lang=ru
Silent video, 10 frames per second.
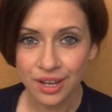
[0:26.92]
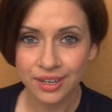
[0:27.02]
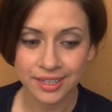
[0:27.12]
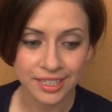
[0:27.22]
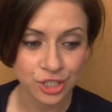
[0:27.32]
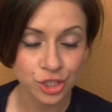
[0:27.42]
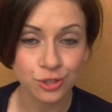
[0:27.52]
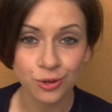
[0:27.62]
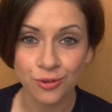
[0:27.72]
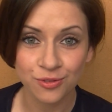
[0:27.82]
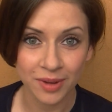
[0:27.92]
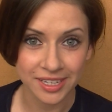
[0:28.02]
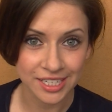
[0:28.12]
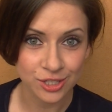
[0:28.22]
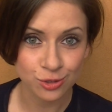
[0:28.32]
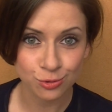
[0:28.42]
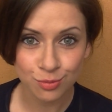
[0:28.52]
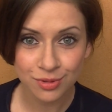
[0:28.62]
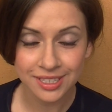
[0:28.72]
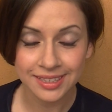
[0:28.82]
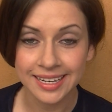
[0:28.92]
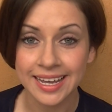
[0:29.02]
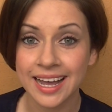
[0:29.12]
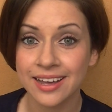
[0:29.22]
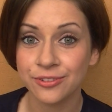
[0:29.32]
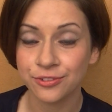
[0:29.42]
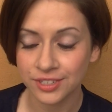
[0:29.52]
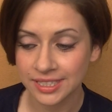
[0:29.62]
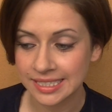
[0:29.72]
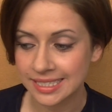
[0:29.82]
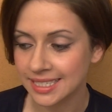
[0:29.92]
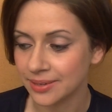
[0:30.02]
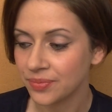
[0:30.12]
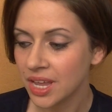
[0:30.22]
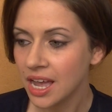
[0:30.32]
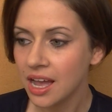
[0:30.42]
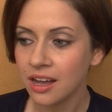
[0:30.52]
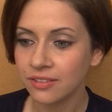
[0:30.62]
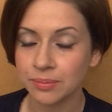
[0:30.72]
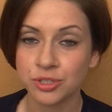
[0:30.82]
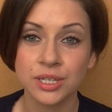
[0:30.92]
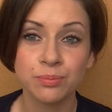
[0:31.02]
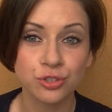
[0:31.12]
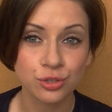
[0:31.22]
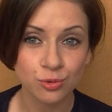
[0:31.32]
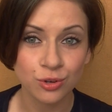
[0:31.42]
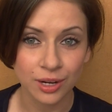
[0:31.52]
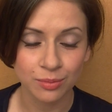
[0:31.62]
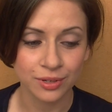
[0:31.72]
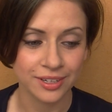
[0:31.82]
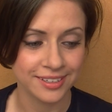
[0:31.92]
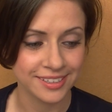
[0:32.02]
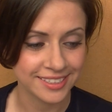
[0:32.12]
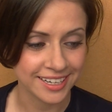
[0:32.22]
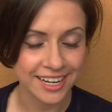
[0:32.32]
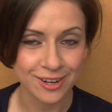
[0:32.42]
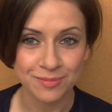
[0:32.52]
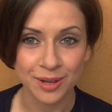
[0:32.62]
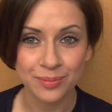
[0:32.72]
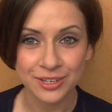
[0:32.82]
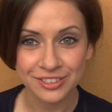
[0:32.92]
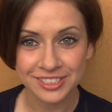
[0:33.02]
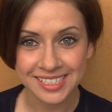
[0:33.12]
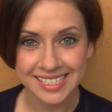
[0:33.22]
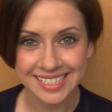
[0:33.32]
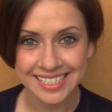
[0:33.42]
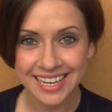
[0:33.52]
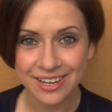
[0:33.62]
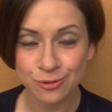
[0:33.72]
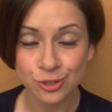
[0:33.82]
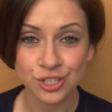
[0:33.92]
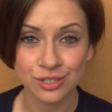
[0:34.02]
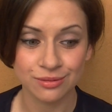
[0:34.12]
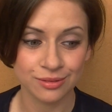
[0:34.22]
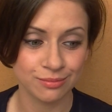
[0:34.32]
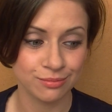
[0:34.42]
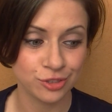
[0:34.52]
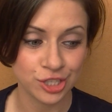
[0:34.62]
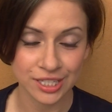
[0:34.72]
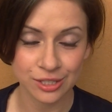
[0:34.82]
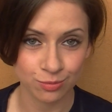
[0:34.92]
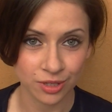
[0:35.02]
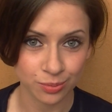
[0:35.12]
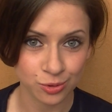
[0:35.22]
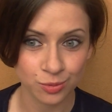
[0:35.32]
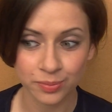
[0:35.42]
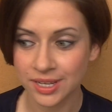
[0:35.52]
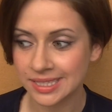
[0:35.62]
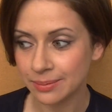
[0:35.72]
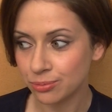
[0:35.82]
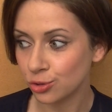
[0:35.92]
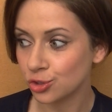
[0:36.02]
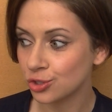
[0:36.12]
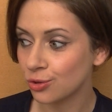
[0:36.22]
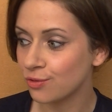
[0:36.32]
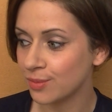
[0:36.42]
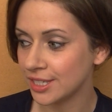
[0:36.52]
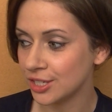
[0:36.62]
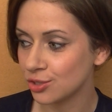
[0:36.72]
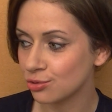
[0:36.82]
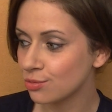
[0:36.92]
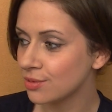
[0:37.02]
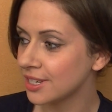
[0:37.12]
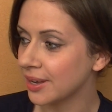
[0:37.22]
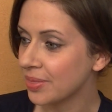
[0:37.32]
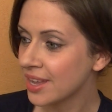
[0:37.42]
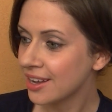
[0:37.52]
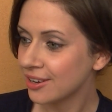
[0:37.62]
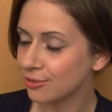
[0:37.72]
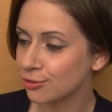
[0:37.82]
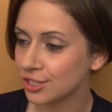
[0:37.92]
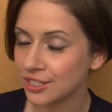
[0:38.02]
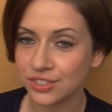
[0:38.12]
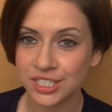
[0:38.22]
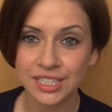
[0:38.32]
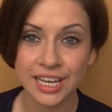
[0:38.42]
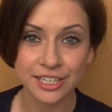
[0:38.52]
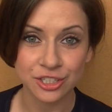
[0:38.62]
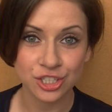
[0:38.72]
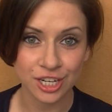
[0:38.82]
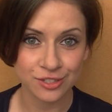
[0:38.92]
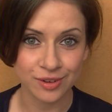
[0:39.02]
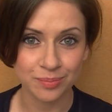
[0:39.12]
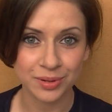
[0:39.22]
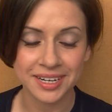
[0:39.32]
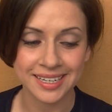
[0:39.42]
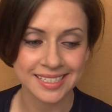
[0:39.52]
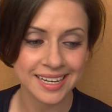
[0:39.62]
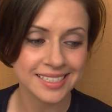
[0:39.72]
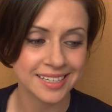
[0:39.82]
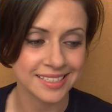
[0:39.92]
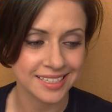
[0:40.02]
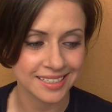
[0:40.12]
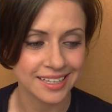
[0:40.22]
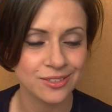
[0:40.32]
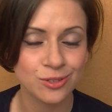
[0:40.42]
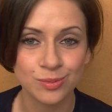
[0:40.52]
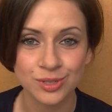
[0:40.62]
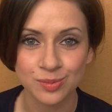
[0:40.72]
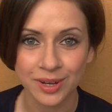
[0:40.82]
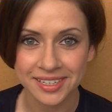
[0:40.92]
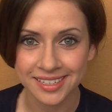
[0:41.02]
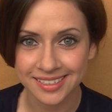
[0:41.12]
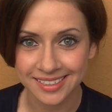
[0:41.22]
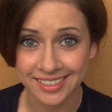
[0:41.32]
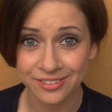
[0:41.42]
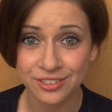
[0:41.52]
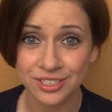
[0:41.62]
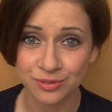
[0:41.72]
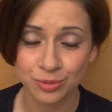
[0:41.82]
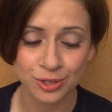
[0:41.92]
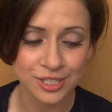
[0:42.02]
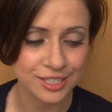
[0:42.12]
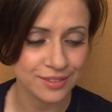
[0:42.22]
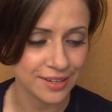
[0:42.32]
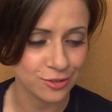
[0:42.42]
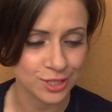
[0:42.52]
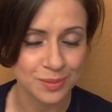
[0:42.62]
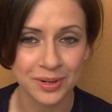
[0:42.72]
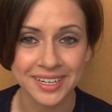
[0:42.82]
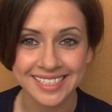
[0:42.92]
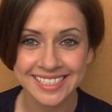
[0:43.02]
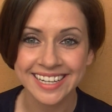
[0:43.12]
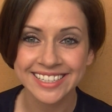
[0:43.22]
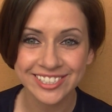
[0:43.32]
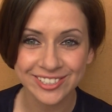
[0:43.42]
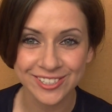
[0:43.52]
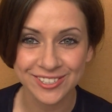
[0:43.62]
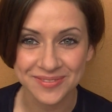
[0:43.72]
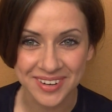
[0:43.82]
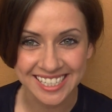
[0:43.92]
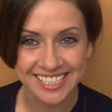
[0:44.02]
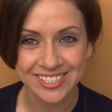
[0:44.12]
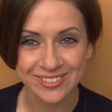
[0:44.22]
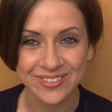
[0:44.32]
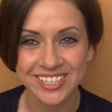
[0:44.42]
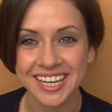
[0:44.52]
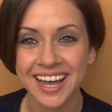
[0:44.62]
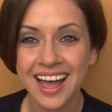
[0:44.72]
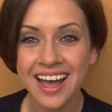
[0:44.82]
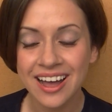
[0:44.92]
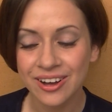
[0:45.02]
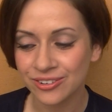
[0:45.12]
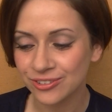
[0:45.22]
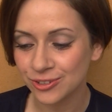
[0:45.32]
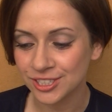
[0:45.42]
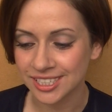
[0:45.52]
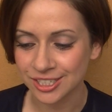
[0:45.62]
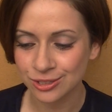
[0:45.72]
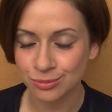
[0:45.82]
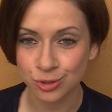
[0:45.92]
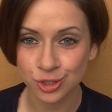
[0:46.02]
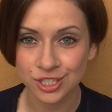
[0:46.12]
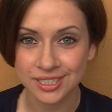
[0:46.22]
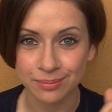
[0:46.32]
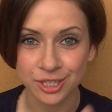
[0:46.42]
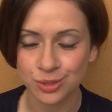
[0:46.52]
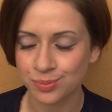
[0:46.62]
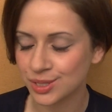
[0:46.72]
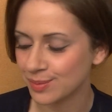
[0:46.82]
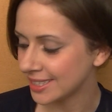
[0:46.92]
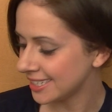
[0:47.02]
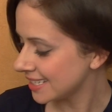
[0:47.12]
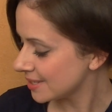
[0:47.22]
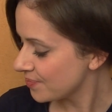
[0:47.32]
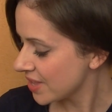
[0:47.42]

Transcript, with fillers: а, что в моей сумке для фитнеса. Вообще, почему как бы такая у меня появилась идея, очень часто у меня поступает запрос, что в моей сумке, вот, не всегда я решаюсь вам показать, хотя на одном из моих а, эфиров Блог ТВ я все-таки показала, что же в моей сумке, вот, так что можете там даже посмотреть.